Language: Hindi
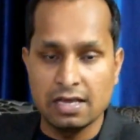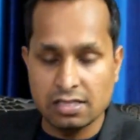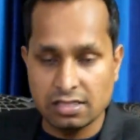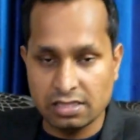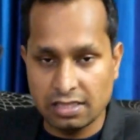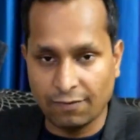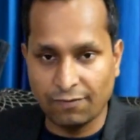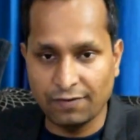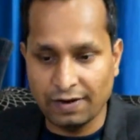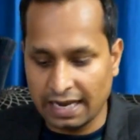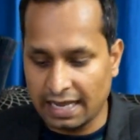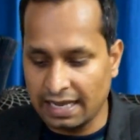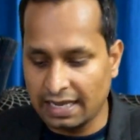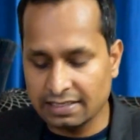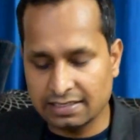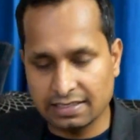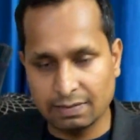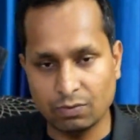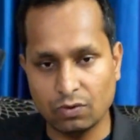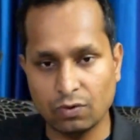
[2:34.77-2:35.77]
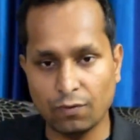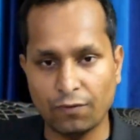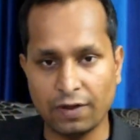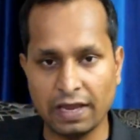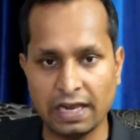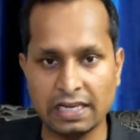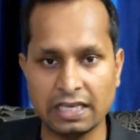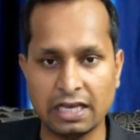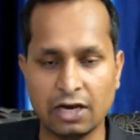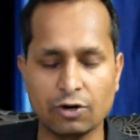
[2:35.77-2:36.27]
दफना फैलाया सबको
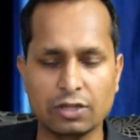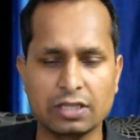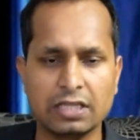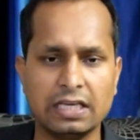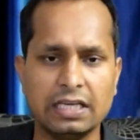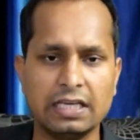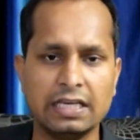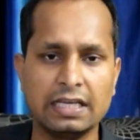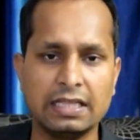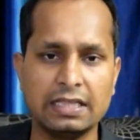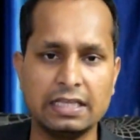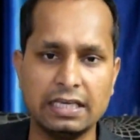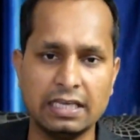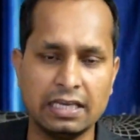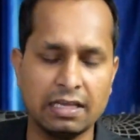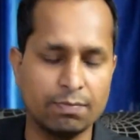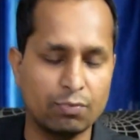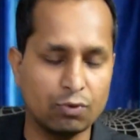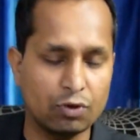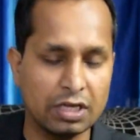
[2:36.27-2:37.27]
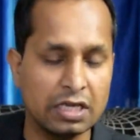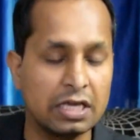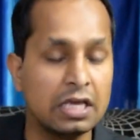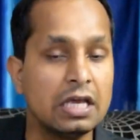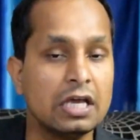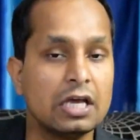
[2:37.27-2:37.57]
फैल गया और धीरे धीरे पूरे